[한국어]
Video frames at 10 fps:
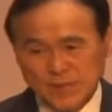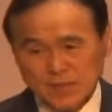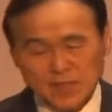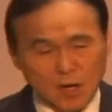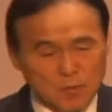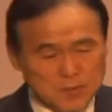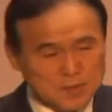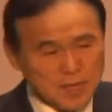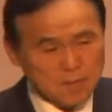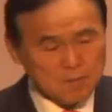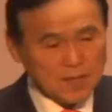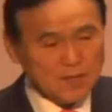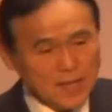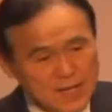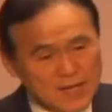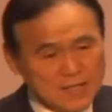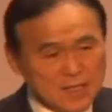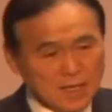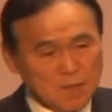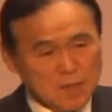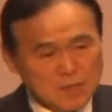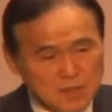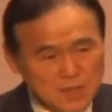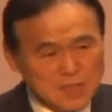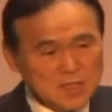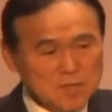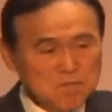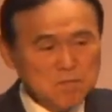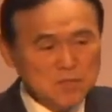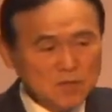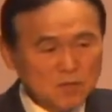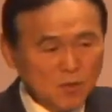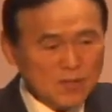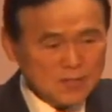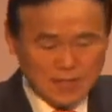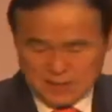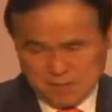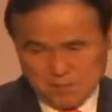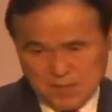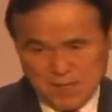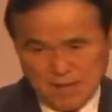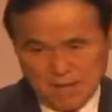그래서 야곱이 세겜 땅인데 세겜에서 10년 동안 살았습니다.